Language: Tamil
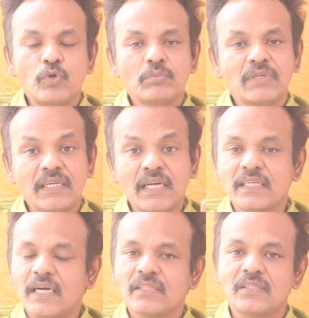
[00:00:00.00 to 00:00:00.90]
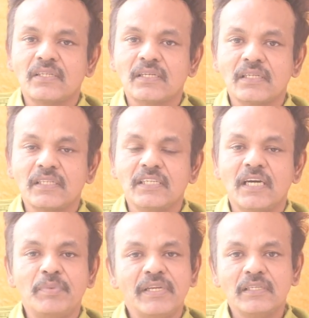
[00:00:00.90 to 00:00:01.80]
மூலம் நல்லா நடந்துட்டு இருக்குது
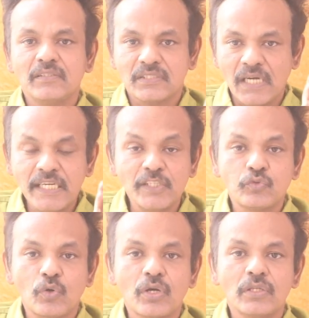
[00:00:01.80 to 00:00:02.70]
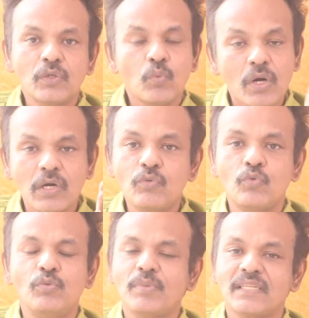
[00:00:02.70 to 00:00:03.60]
அப்படின்னு ஸ்டாலின் சொல்கிறது
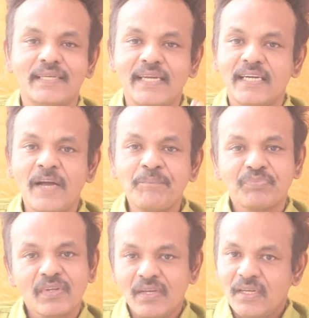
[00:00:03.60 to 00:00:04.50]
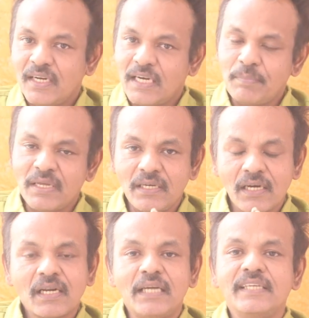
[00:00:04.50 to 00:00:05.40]
ஓரளவுக்கு உண்மை தான் ஏன்னா நம்ம அதில்
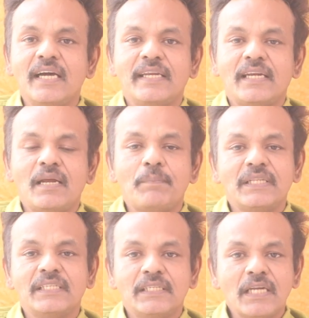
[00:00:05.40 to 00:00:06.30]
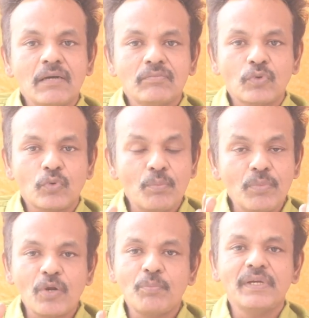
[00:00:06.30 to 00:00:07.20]
இருக்க அதிகாரிகள்லாம் பார்த்தீங்கன்னா
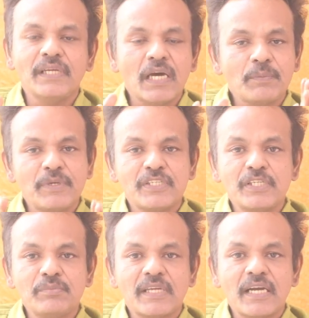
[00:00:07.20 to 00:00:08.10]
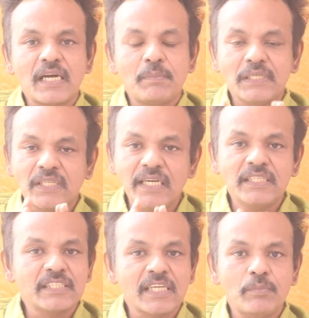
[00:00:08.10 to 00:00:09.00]
ரொம்ப ரொம்ப யார் பேச்சையும் கேட்காமல்
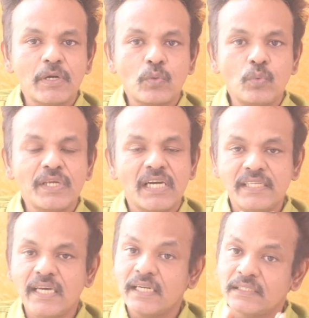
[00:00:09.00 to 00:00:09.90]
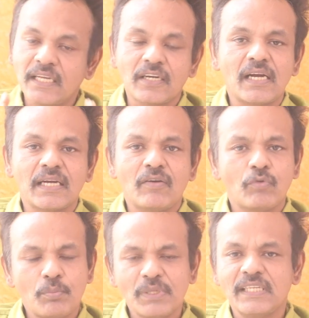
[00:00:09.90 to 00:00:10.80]
தனித்து செயல்படக்கூடிய அதிகாரிகள் தான் இருக்காங்க அவங்க
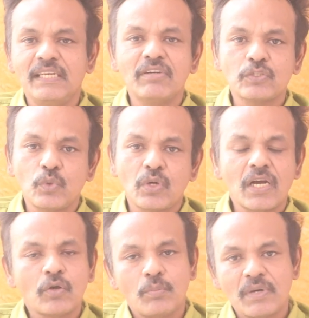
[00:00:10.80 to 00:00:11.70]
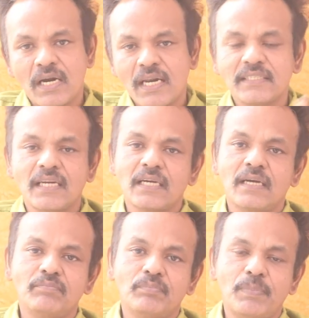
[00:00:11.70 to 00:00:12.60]
ரொம்ப தெளிவாக சொல்கிறாங்க ரொம்ப நாளாக அதை
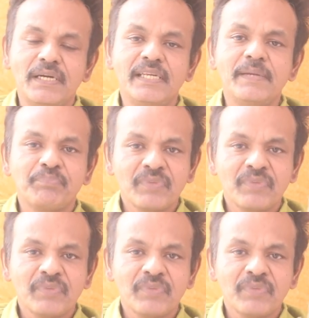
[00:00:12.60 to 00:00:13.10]
நாங்கள் பண்ணி